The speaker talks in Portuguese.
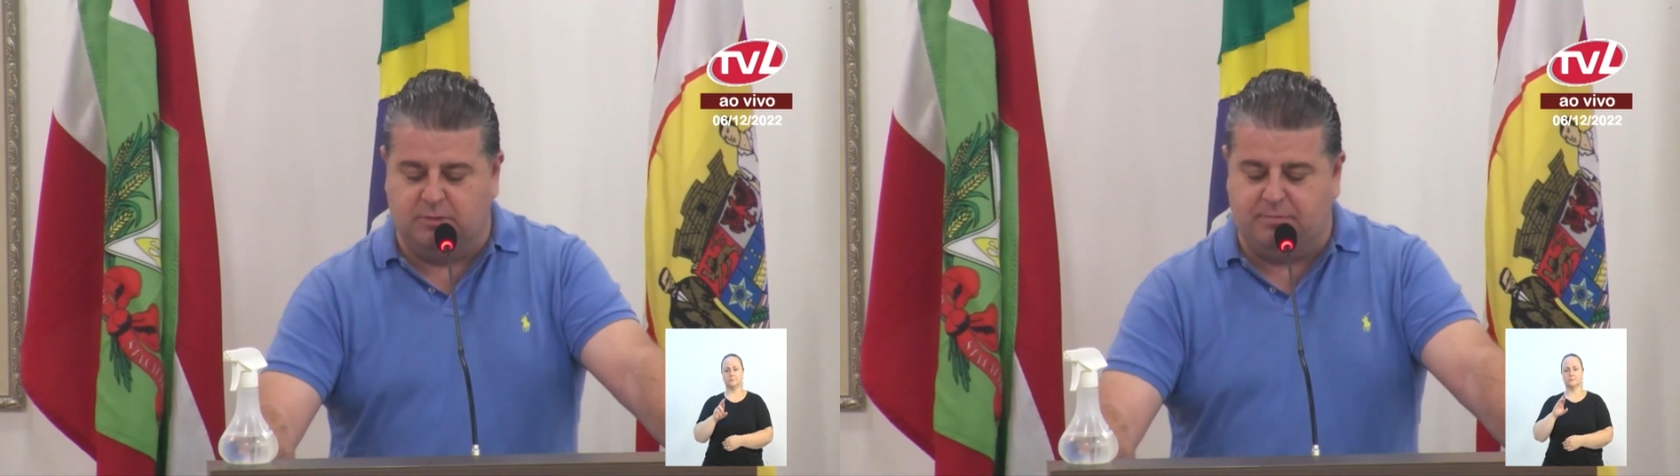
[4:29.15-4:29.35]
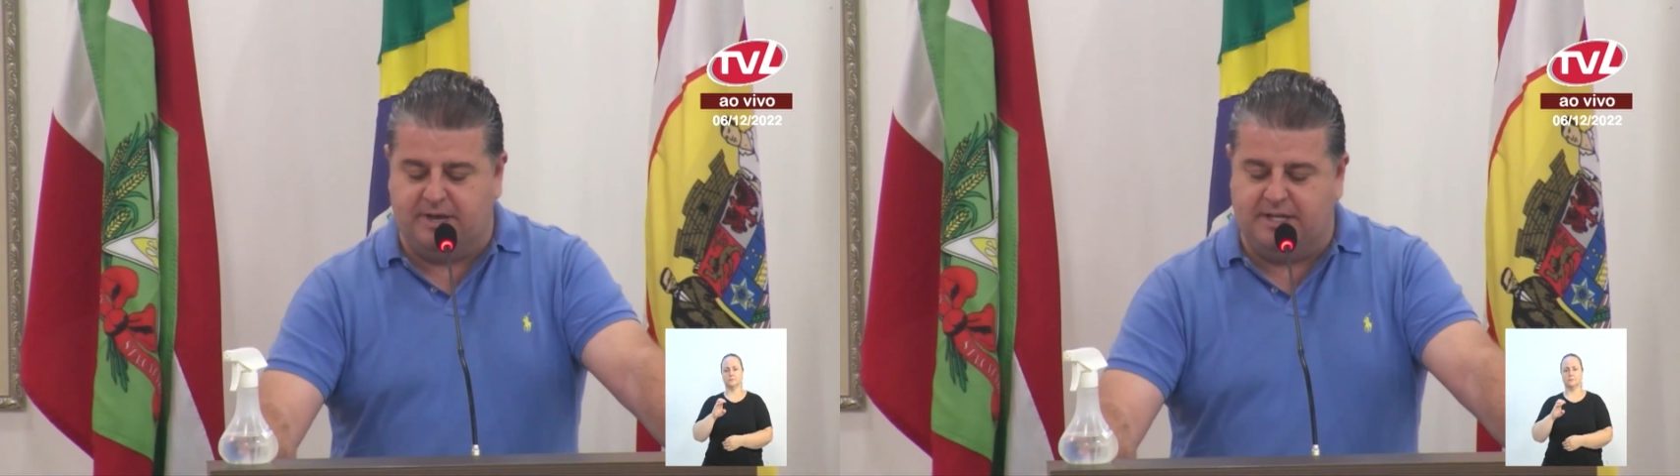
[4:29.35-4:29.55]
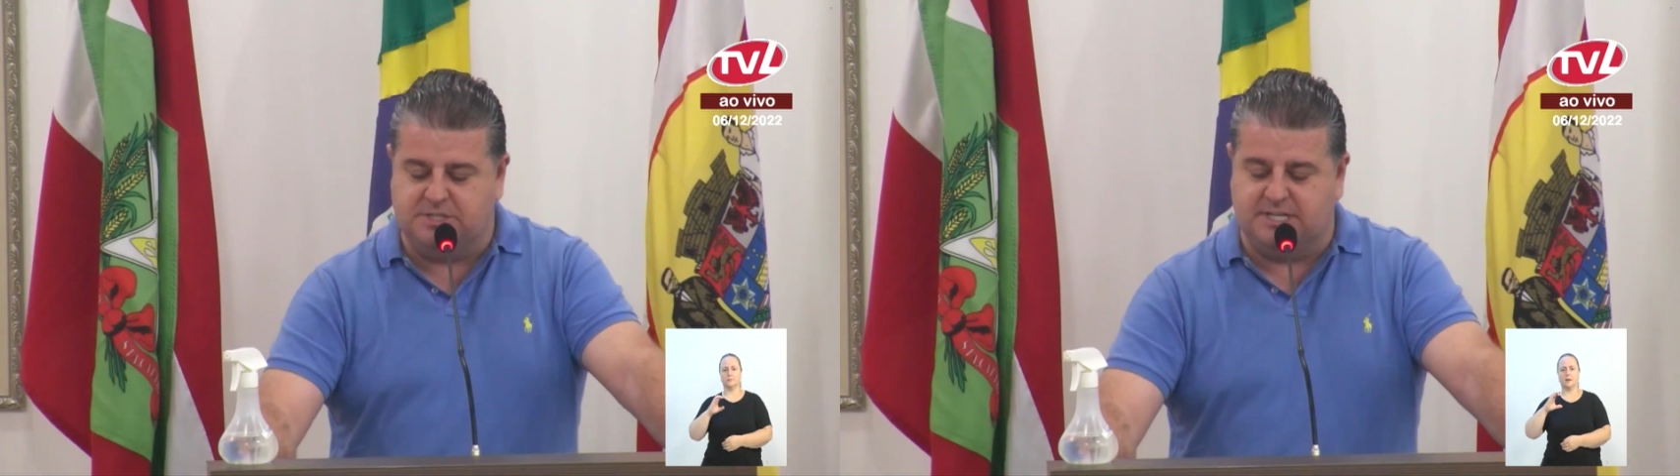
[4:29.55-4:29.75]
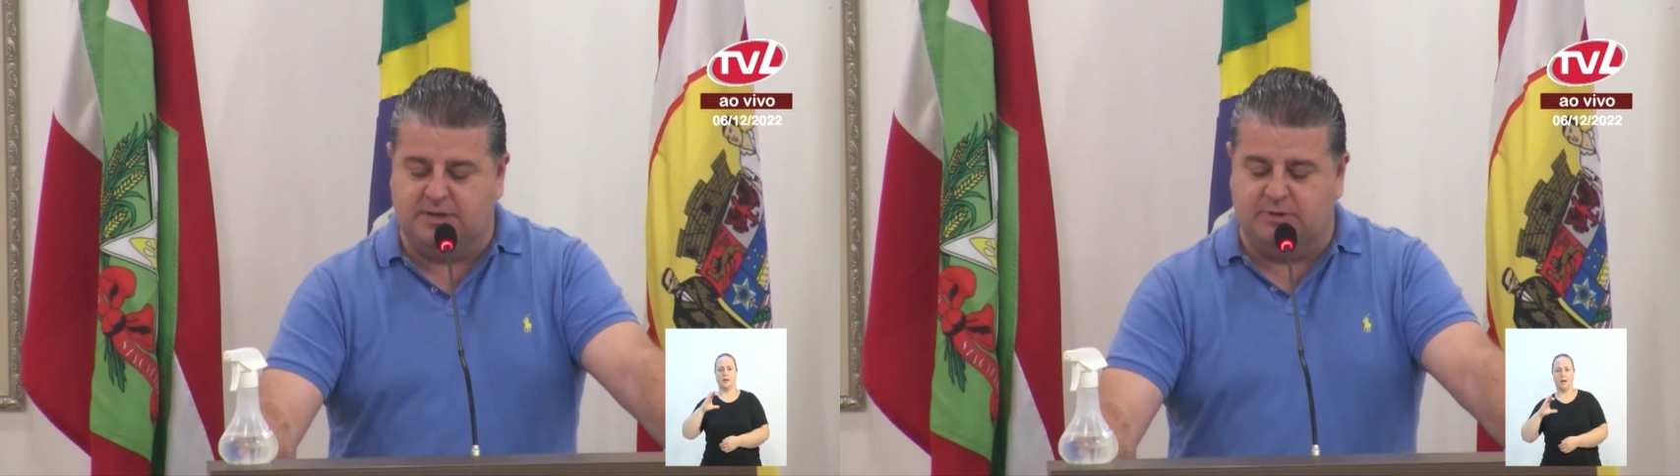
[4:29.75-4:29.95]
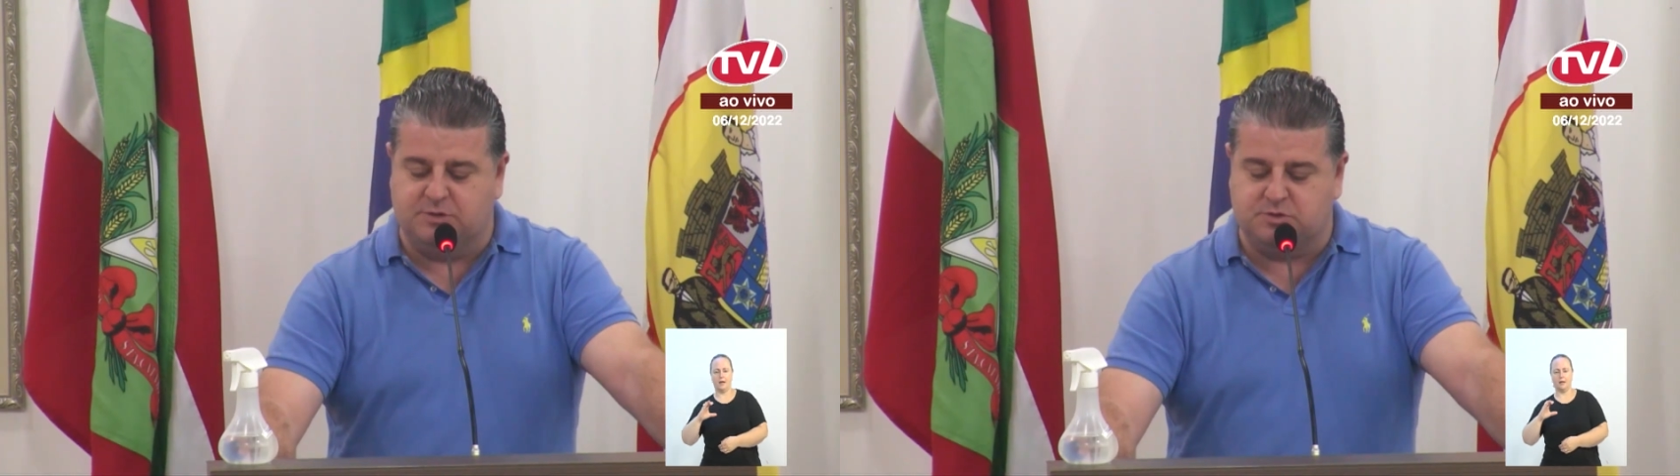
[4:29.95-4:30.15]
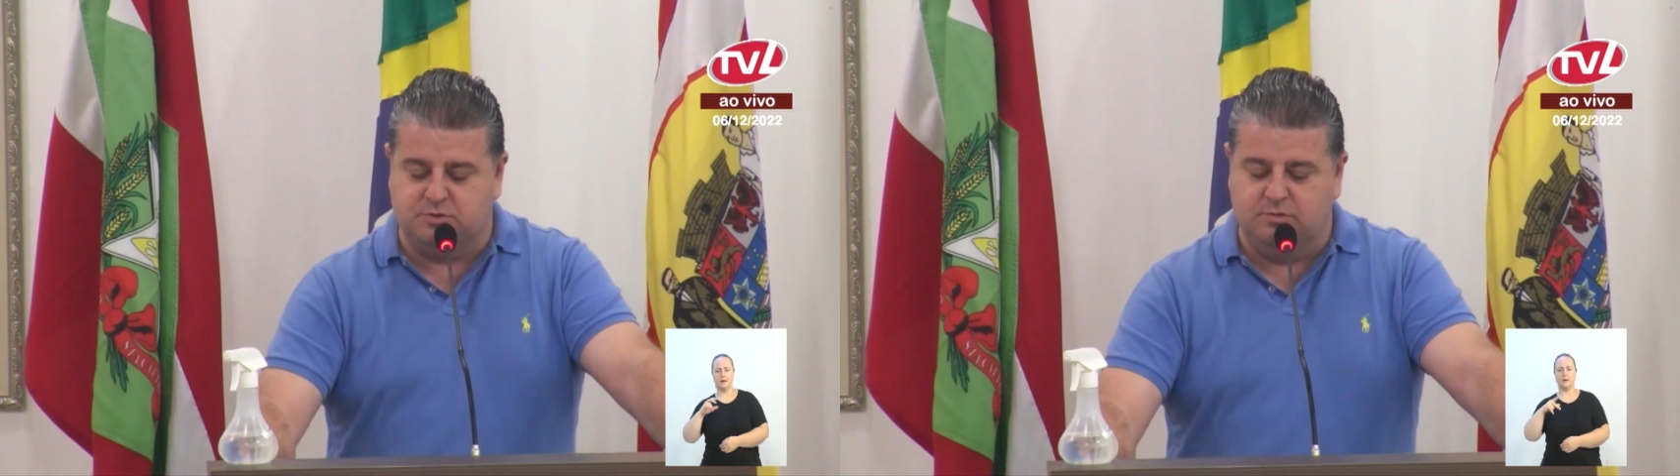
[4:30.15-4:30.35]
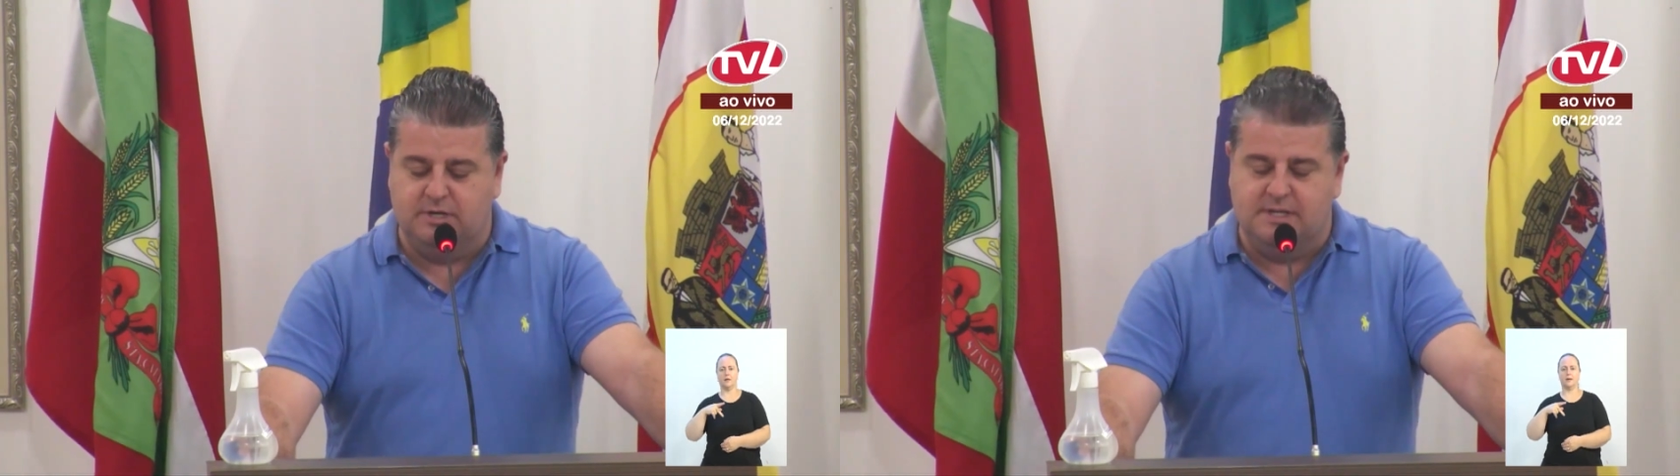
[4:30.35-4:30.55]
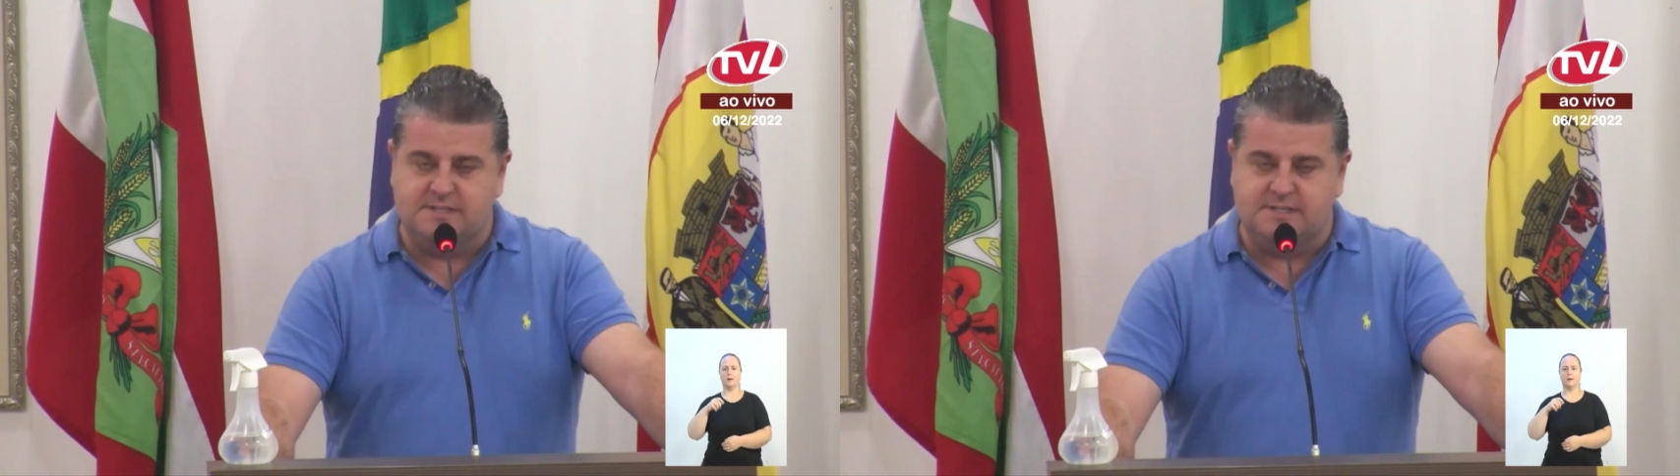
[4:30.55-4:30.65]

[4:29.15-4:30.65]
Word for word: opera em Jaraguá do Sul,